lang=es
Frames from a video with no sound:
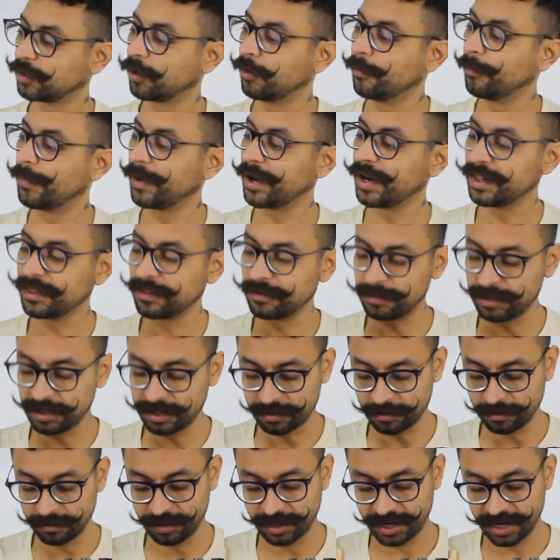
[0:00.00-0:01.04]
Comparándola
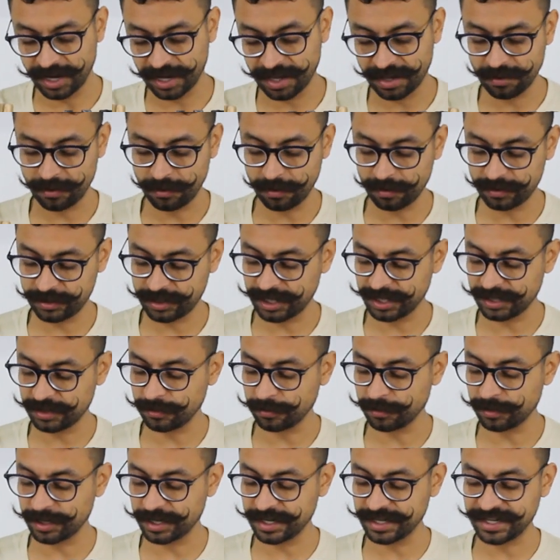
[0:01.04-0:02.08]
con la otra
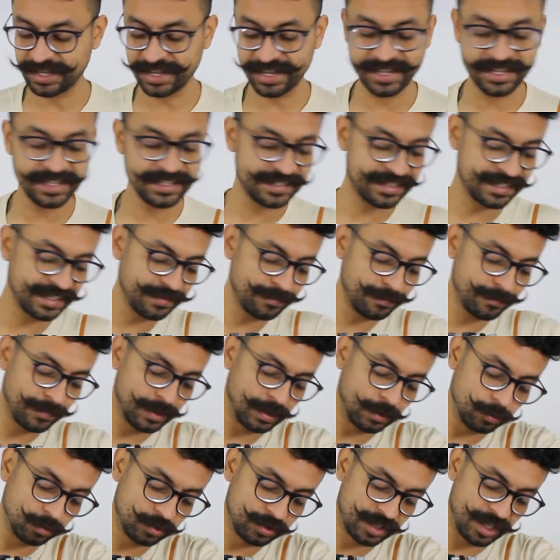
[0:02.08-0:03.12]
torre que hice, me
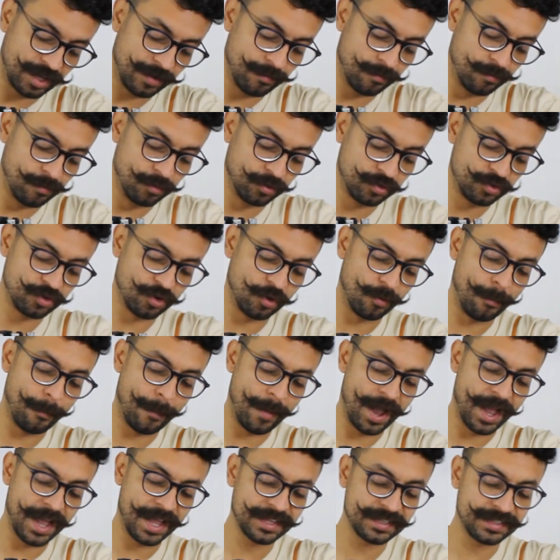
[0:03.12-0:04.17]
gusta mucho
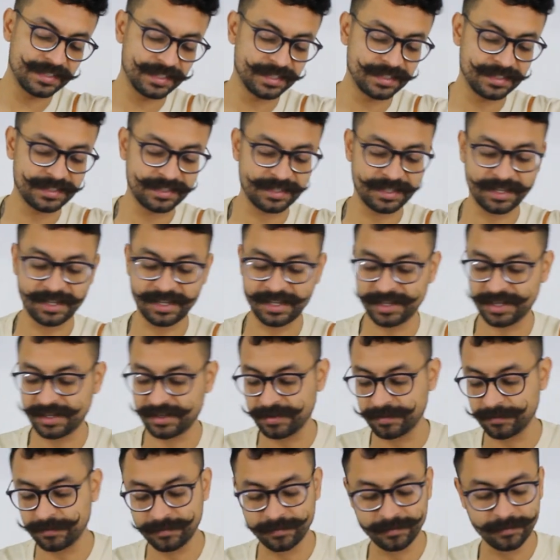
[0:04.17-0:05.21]
más
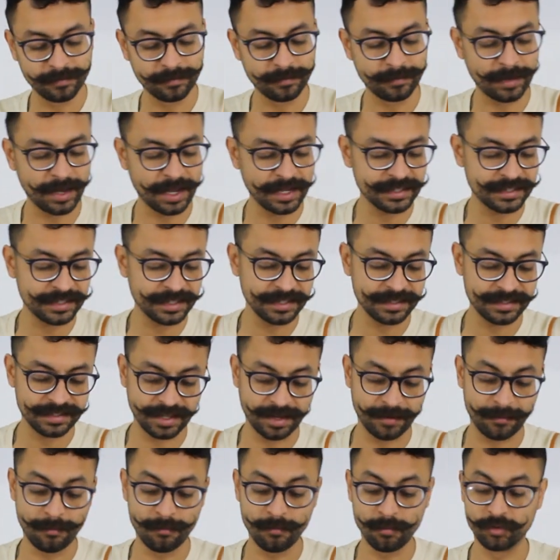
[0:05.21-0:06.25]
esta base,
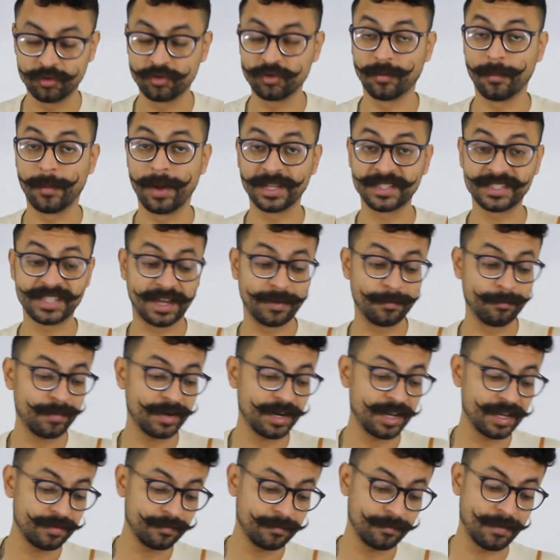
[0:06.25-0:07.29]
está mucho más
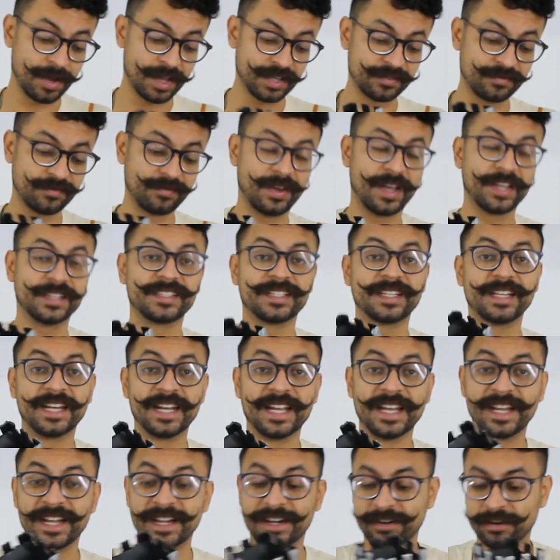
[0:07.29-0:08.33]
amplia, más fácil
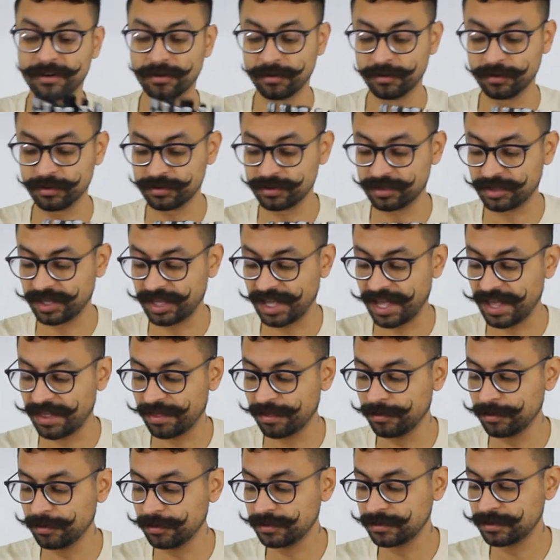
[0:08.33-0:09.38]
leer los
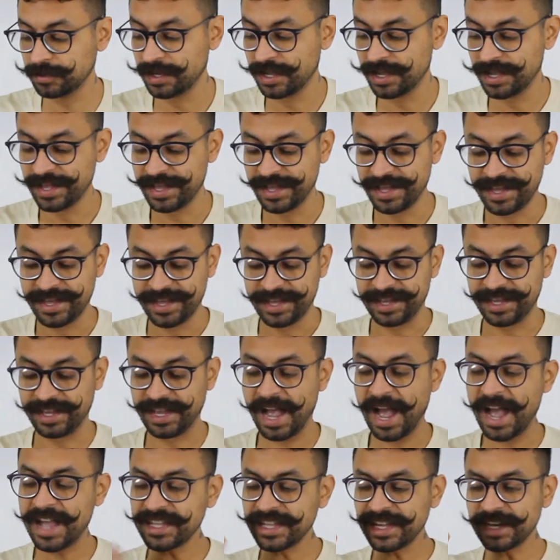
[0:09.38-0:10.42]
dados. Eh,
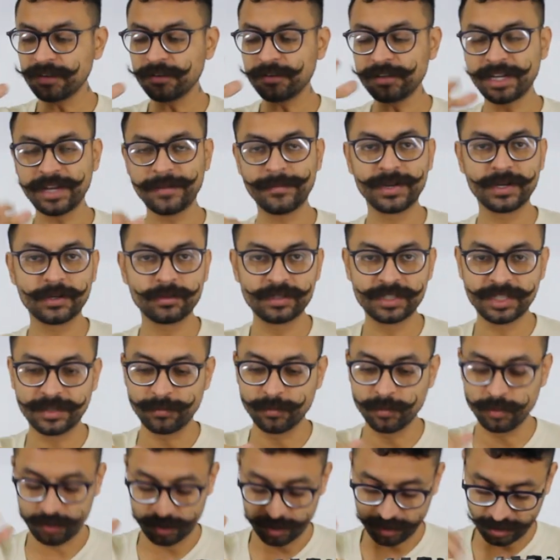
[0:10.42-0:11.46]
hay algo que me gusta
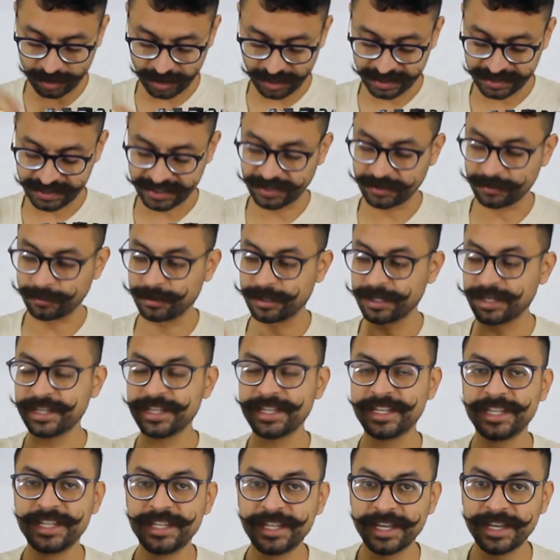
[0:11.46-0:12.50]
mucho de esta
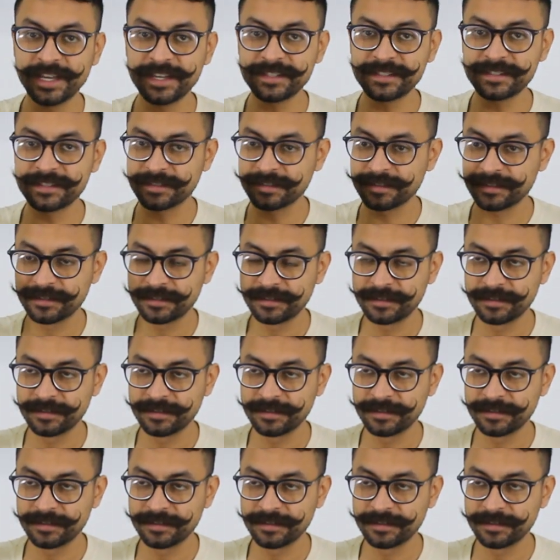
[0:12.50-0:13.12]
torre y es